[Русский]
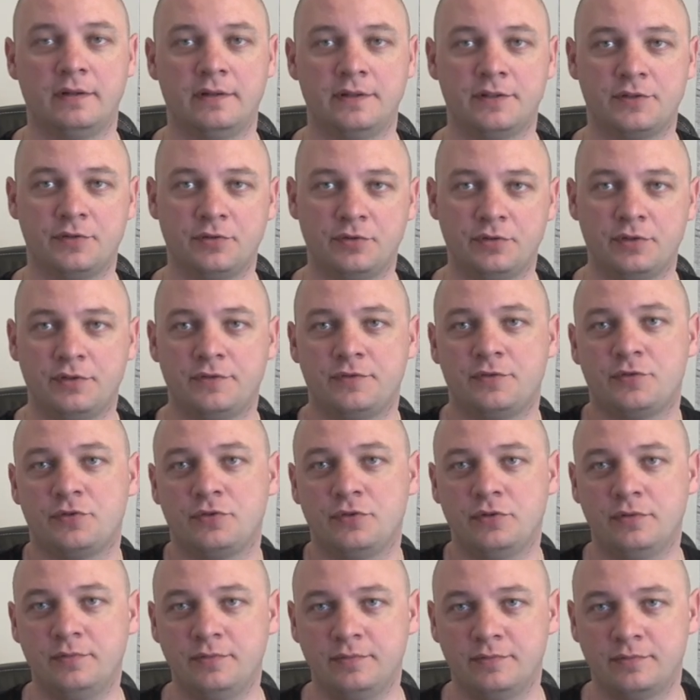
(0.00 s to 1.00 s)
Сегодня
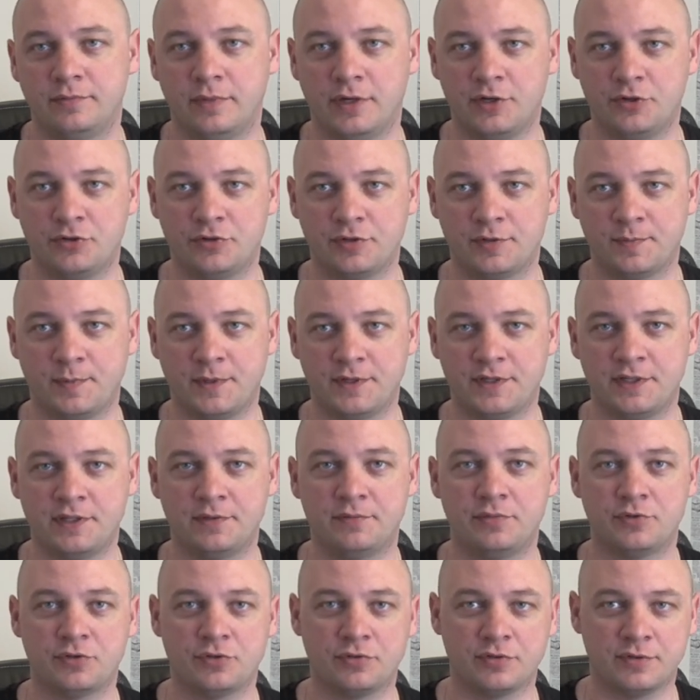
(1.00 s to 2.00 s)
все. Большое
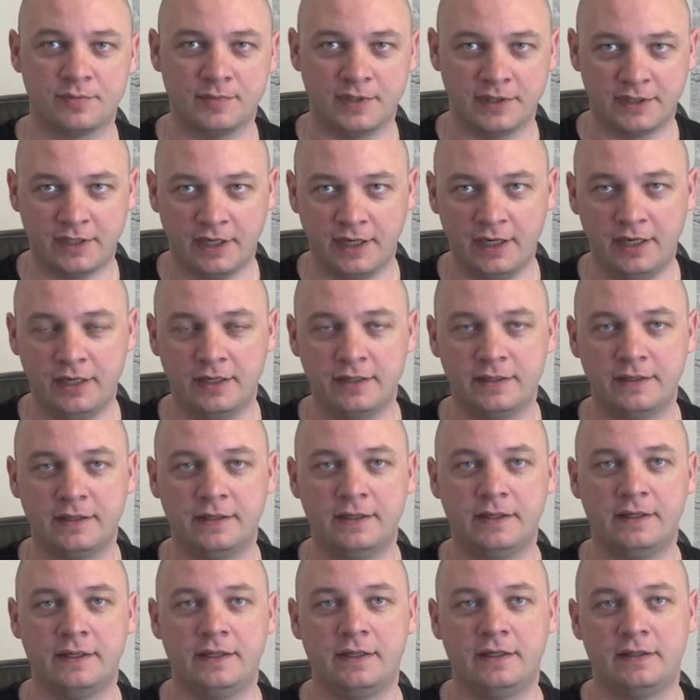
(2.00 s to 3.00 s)
спасибо, что смотрели.
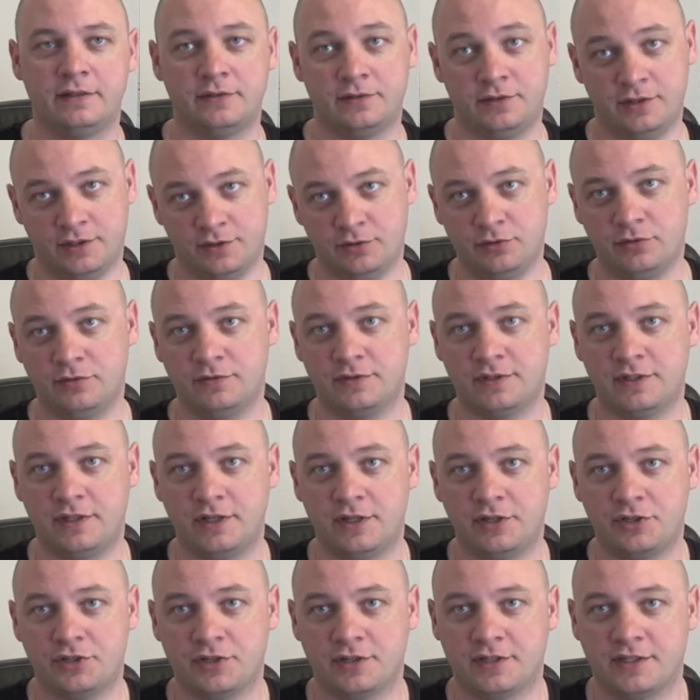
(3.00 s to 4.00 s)
До новых
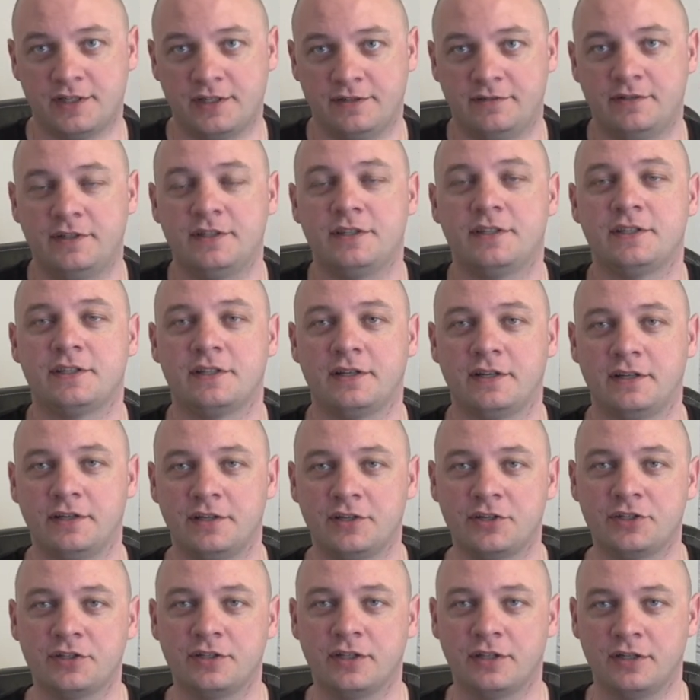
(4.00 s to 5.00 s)
встреч. Оставайтесь,
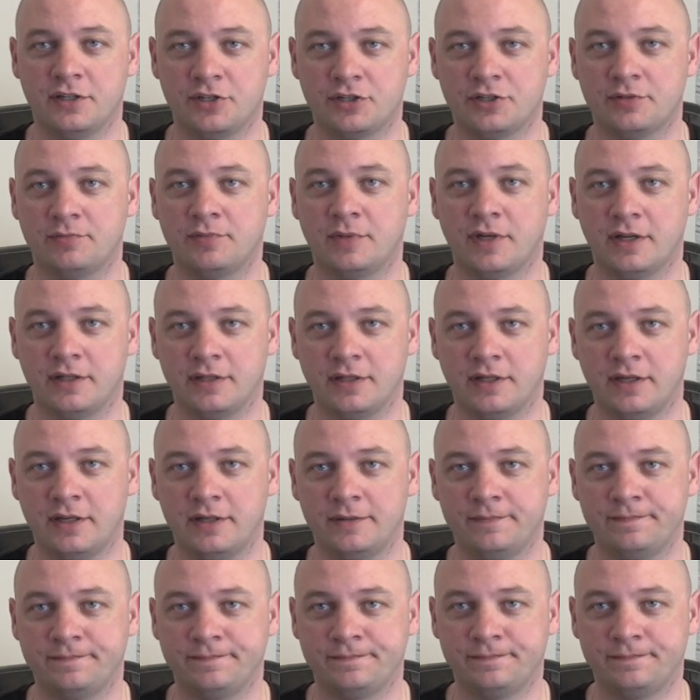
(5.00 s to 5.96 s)
конечно, на нашем канале.